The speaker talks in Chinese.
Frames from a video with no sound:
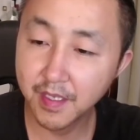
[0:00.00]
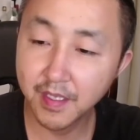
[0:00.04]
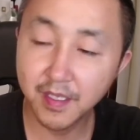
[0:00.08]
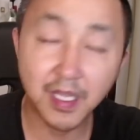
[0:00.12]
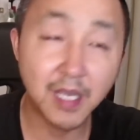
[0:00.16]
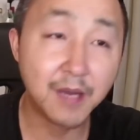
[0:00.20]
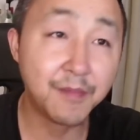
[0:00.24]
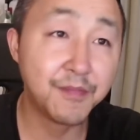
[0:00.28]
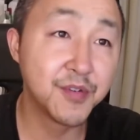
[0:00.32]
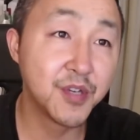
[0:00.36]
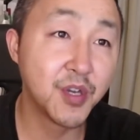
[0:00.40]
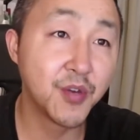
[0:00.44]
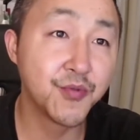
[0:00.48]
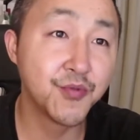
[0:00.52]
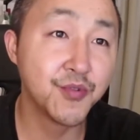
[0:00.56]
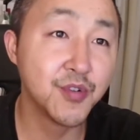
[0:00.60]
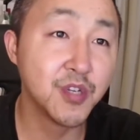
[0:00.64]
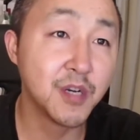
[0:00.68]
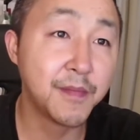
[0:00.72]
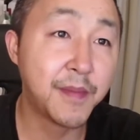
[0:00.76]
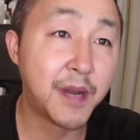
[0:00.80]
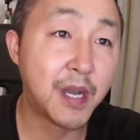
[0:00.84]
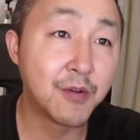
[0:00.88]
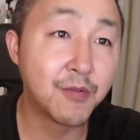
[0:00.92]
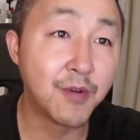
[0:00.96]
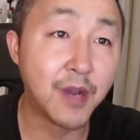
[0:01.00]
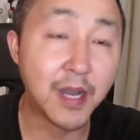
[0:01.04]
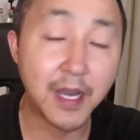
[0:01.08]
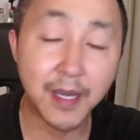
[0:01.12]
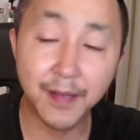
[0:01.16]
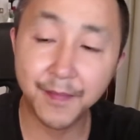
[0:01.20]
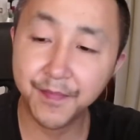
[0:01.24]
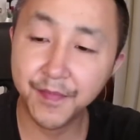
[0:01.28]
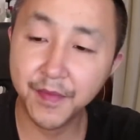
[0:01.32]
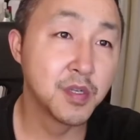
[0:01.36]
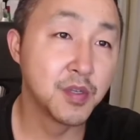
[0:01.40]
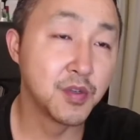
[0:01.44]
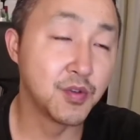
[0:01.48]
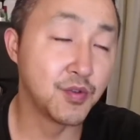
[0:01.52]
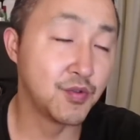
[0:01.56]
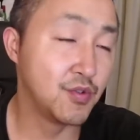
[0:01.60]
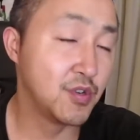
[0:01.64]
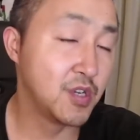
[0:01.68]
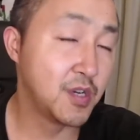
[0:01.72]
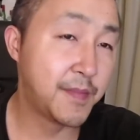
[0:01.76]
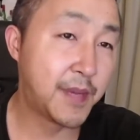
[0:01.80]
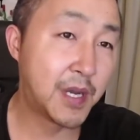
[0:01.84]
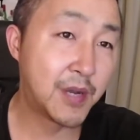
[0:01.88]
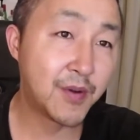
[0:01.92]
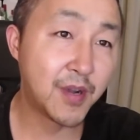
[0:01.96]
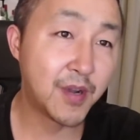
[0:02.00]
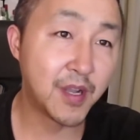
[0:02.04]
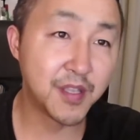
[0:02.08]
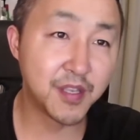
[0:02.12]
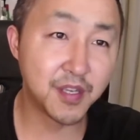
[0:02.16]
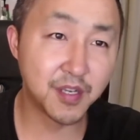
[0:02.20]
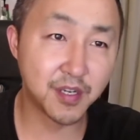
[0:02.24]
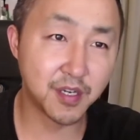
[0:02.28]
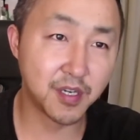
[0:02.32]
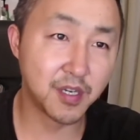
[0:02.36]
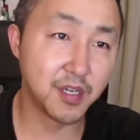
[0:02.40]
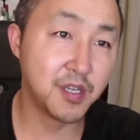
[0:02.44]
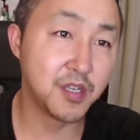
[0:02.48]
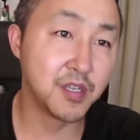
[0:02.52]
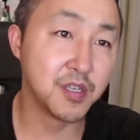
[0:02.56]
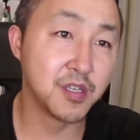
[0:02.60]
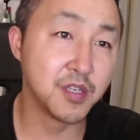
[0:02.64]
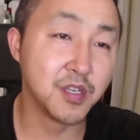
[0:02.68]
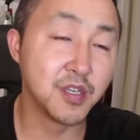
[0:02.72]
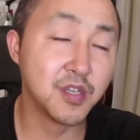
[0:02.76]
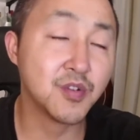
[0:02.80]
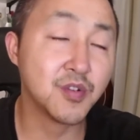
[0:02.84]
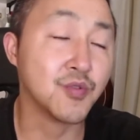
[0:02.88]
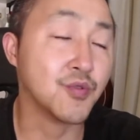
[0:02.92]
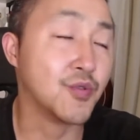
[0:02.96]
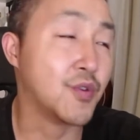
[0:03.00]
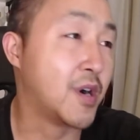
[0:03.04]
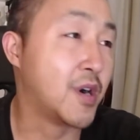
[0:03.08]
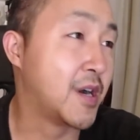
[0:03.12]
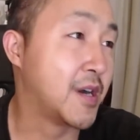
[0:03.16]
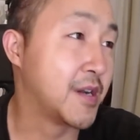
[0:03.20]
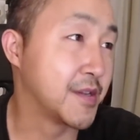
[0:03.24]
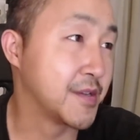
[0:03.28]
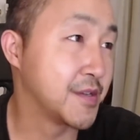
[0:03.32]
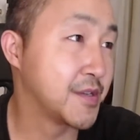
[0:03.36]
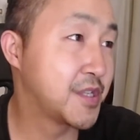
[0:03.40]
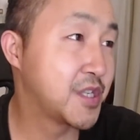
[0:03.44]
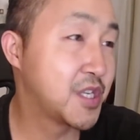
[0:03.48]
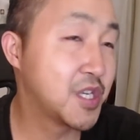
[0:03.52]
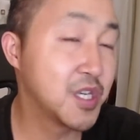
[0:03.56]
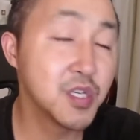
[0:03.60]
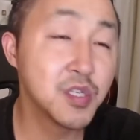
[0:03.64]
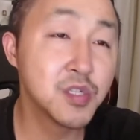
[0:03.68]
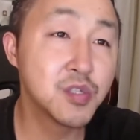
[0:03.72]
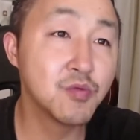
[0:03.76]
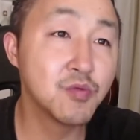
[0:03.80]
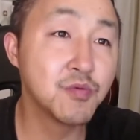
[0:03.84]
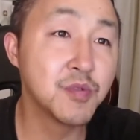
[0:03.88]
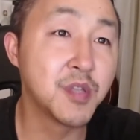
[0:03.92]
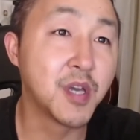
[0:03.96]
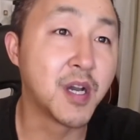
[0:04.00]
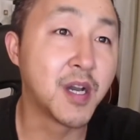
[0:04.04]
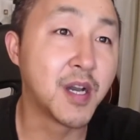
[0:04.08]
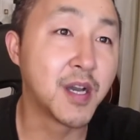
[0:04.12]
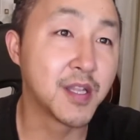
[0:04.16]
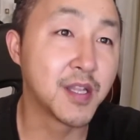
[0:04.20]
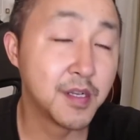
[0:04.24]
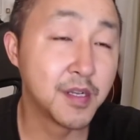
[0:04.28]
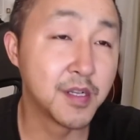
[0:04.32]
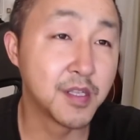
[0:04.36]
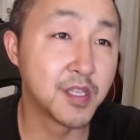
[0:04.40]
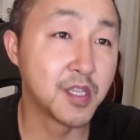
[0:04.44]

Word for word: 它不像娱乐八卦，娱乐八卦你可以以一种啊轻松的啊